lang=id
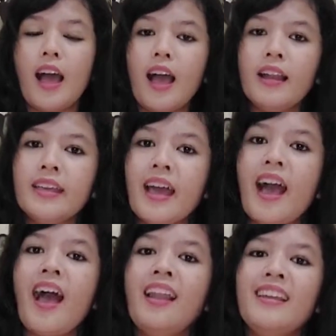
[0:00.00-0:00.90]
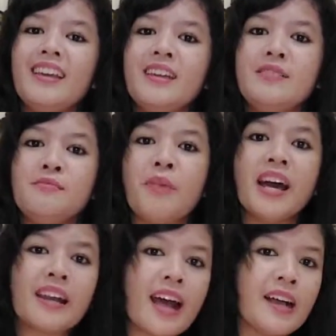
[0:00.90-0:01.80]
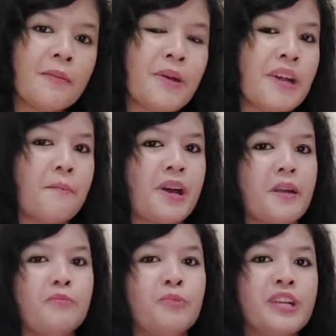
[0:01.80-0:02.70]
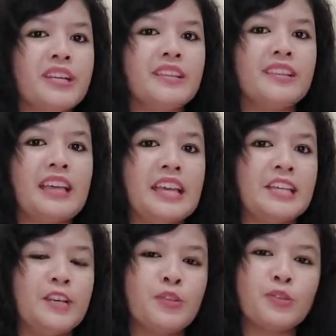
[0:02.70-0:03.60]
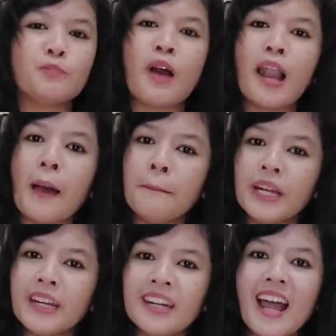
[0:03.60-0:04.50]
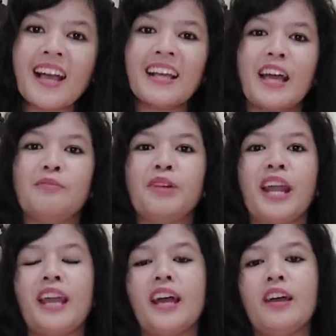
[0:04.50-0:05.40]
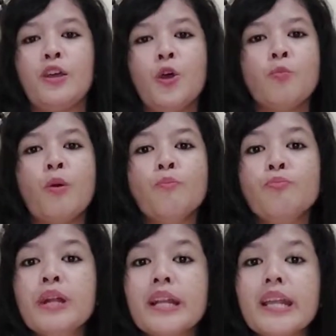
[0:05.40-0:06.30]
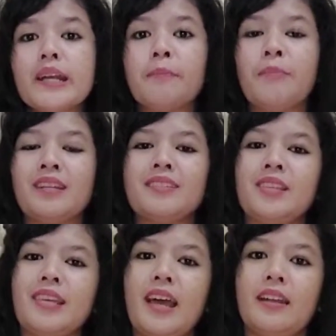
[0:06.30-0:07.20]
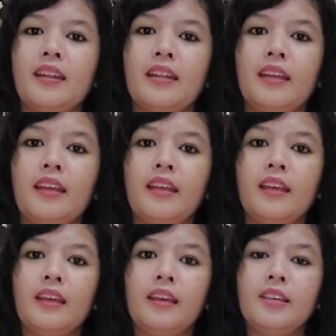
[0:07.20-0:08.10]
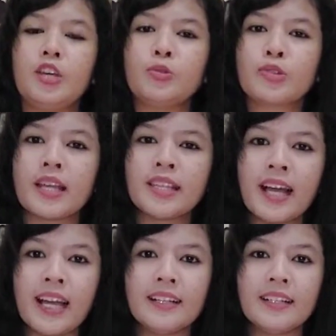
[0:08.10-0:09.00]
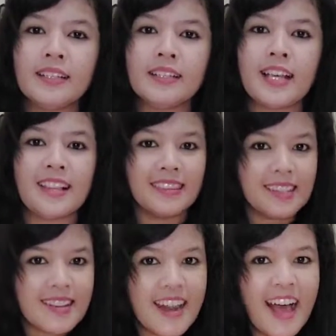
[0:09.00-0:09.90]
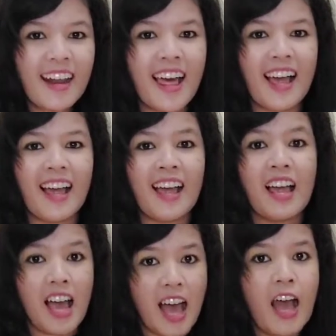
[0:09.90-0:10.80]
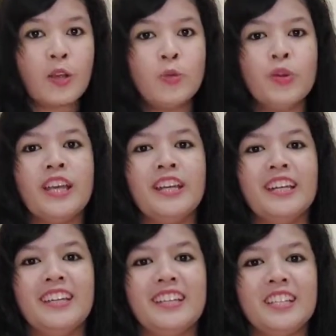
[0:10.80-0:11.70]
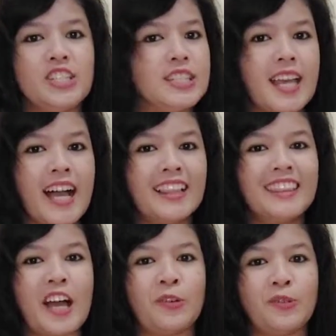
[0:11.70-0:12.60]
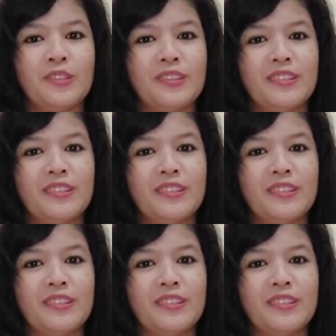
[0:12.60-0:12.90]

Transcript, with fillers: Alih-alih marah kepada para murid, Yesus malah menenangkan mereka, memberi kepastian. Yesus katakan, tenanglah, aku ini, jangan takut.